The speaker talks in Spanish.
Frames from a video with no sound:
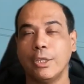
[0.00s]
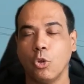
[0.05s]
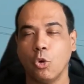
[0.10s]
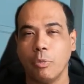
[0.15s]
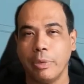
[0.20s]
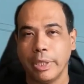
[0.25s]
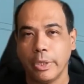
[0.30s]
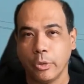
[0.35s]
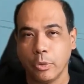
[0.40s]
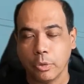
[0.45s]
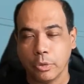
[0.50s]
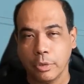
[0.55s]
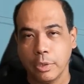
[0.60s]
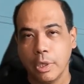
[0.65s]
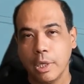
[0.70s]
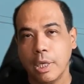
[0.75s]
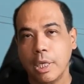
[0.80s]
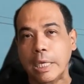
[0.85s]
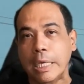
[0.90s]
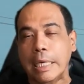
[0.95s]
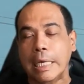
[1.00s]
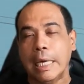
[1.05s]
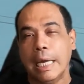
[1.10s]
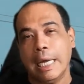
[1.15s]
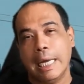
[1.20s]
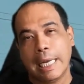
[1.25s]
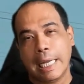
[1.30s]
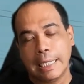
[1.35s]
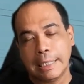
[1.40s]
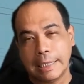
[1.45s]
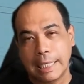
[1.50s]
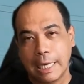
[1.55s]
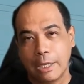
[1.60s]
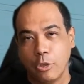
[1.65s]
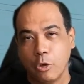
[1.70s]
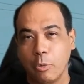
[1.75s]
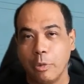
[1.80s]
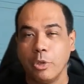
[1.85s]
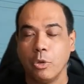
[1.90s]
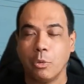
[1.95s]
de tobitos. Gracias
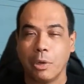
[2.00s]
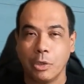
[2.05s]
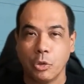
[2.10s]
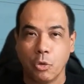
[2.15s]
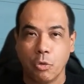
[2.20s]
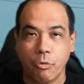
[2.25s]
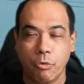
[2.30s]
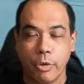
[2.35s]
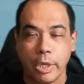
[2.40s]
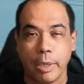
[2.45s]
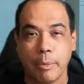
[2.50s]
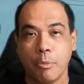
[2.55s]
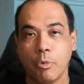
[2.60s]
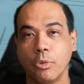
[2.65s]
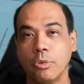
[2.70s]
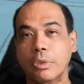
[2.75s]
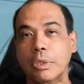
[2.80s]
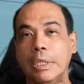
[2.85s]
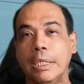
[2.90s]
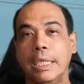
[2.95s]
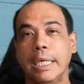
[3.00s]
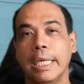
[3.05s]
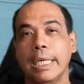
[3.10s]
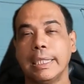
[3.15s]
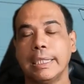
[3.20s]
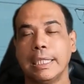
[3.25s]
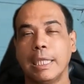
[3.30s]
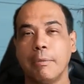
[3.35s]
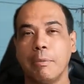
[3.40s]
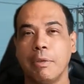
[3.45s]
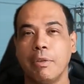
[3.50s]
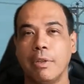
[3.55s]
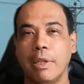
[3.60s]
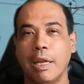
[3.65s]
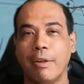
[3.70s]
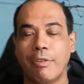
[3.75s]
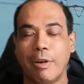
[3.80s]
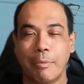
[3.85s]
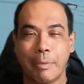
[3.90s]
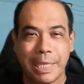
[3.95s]
a Dios, bueno, cuando fuimos, este,
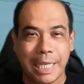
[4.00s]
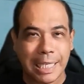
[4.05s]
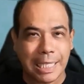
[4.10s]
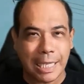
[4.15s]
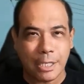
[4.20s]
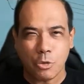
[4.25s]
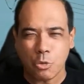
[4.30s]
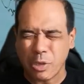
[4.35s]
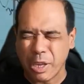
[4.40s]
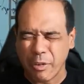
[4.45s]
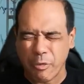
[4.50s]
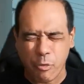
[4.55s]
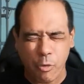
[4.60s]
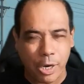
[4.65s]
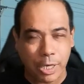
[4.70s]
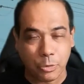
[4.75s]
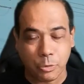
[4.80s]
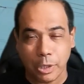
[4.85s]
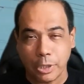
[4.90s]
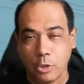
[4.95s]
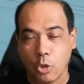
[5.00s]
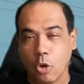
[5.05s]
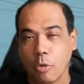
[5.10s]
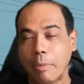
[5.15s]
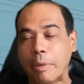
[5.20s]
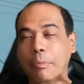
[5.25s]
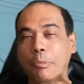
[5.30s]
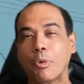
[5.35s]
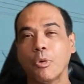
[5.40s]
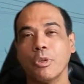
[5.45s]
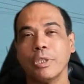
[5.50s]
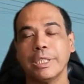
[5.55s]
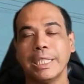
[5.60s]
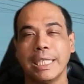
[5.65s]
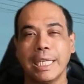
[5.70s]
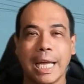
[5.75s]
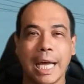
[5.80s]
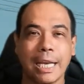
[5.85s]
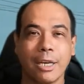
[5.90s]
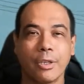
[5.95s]
la familia ya hizo un esfuerzo enorme por
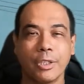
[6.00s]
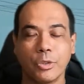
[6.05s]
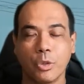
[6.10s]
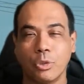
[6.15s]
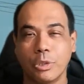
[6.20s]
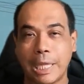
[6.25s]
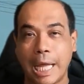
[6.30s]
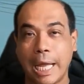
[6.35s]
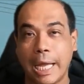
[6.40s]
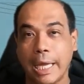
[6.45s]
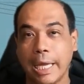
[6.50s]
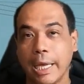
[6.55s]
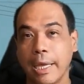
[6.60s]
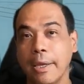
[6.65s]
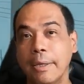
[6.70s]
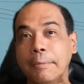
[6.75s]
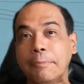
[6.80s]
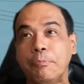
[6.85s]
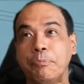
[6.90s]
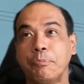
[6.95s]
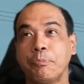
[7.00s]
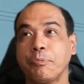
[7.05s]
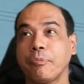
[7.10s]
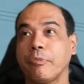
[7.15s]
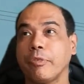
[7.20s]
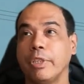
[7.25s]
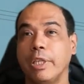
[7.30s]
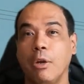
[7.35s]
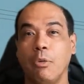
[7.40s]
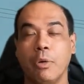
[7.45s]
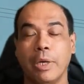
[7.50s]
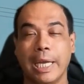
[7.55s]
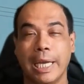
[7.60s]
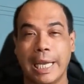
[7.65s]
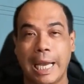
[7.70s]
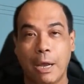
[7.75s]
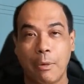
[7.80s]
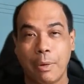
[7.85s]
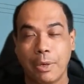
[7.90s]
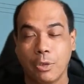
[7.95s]
llenar esos tanques y
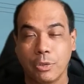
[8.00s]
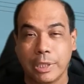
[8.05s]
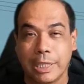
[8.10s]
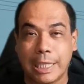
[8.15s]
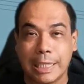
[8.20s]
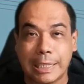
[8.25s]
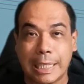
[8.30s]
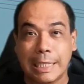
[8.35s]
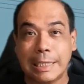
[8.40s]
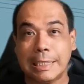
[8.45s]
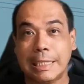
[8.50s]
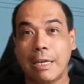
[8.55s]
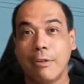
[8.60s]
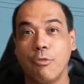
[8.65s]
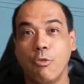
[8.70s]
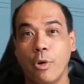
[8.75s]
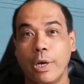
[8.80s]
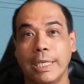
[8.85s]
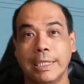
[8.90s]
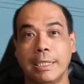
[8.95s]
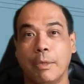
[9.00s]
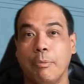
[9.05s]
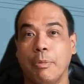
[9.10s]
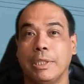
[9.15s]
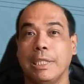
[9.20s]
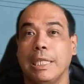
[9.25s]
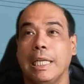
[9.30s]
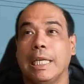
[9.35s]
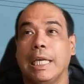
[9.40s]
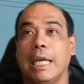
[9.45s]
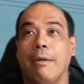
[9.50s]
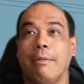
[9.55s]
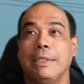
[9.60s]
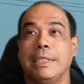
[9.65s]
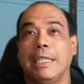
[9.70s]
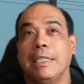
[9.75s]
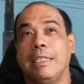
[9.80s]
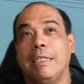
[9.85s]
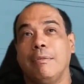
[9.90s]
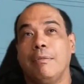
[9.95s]
aunque el agua no tenía tanta fuerza, pues tenía que a
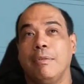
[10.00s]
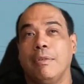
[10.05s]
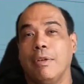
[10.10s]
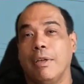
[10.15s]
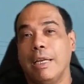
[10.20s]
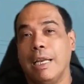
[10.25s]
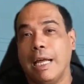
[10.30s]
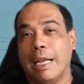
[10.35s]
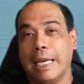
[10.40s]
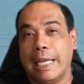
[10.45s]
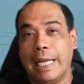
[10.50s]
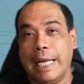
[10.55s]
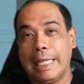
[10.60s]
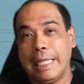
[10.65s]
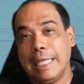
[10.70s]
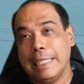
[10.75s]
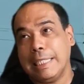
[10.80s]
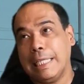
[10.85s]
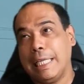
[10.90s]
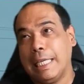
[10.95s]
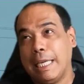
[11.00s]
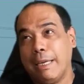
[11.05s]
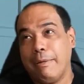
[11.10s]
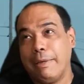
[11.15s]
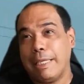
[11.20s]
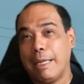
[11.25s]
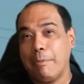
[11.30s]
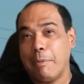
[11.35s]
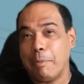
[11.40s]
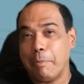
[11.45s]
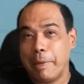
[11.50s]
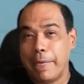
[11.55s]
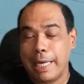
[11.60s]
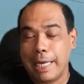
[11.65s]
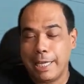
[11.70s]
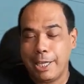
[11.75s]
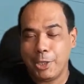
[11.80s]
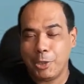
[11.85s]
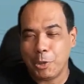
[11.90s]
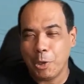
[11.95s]
veces la regadera tenía que bañarme
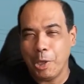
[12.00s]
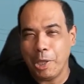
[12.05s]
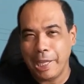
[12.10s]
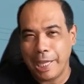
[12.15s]
pegadito